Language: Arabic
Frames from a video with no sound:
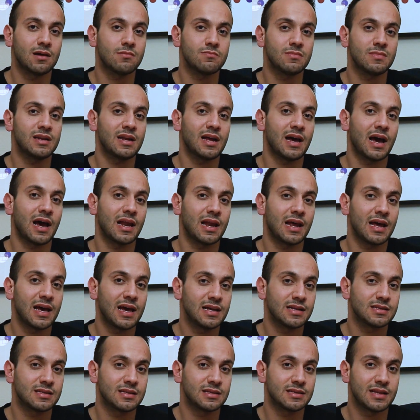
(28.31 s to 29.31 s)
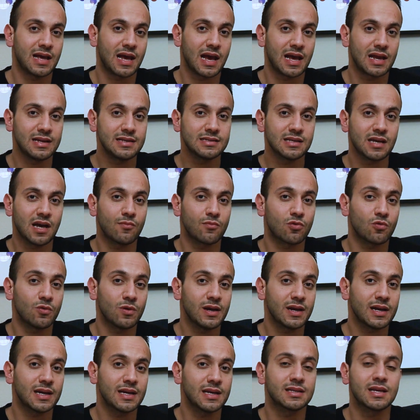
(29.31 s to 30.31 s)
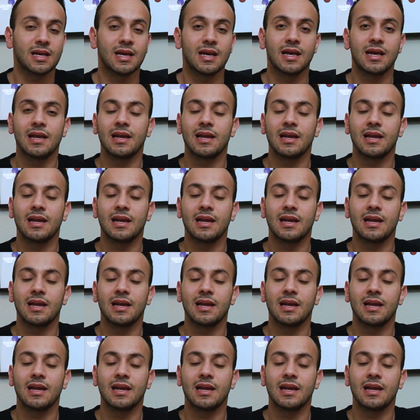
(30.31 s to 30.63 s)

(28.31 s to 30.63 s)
من حلقات دهاليز عمرو واكد اللي